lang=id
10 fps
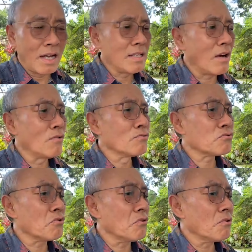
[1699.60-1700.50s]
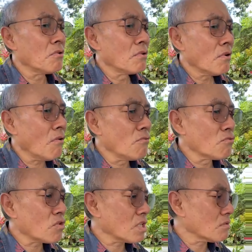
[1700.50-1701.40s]
hanya untuk
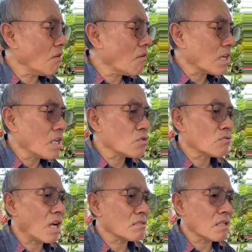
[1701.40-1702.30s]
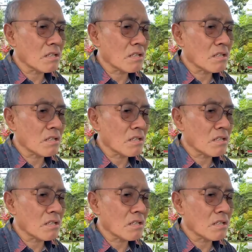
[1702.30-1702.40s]
ngurusin orang yang suka